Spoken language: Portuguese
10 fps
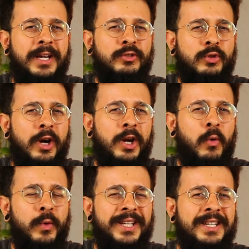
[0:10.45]
história
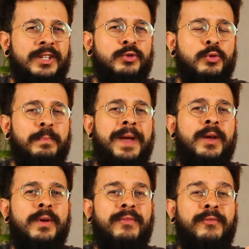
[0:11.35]
com início,
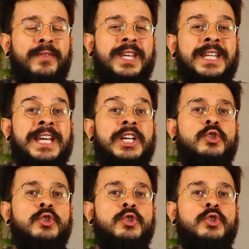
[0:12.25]
meio e fim,